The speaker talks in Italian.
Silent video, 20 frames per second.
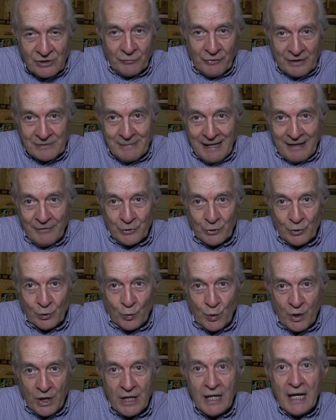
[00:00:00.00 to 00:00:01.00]
si fermavano
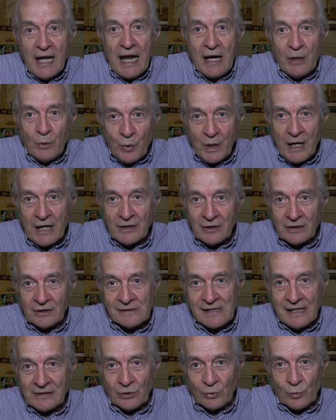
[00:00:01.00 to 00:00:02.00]
qui e qui hanno
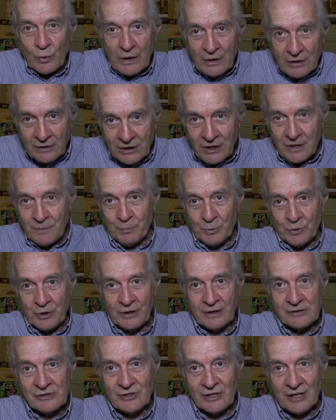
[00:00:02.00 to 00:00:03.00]
trovato quel tipo di
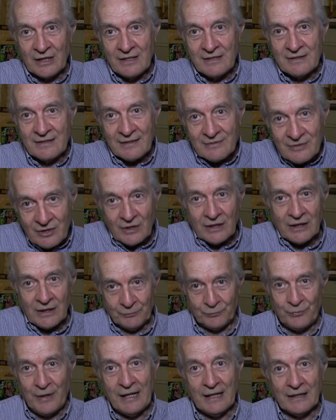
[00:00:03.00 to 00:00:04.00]
cristallizzazione che
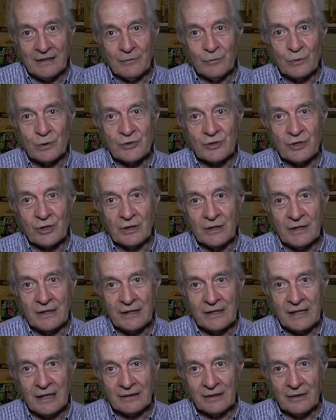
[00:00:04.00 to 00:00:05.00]
fa la devozione
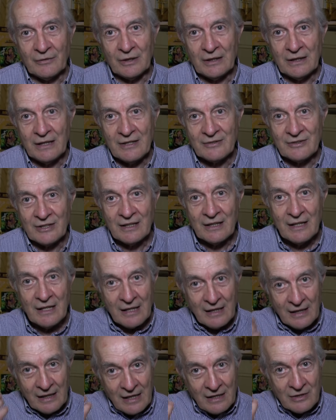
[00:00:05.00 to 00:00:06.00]
degli altavillesi.
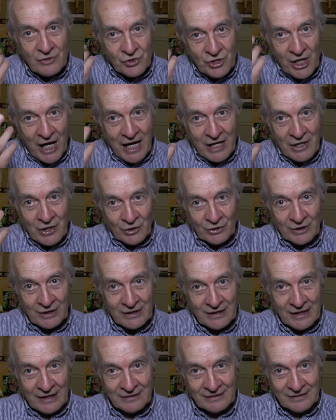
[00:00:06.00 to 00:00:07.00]
Il genio
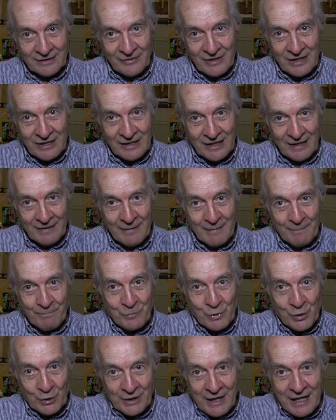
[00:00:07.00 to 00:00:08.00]
degli Altavilla
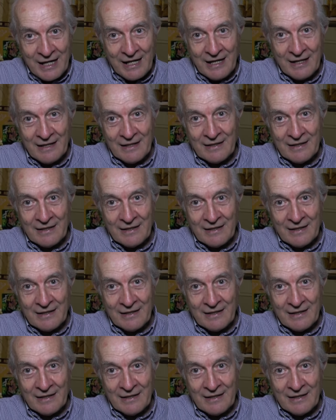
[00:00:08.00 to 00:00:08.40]
non è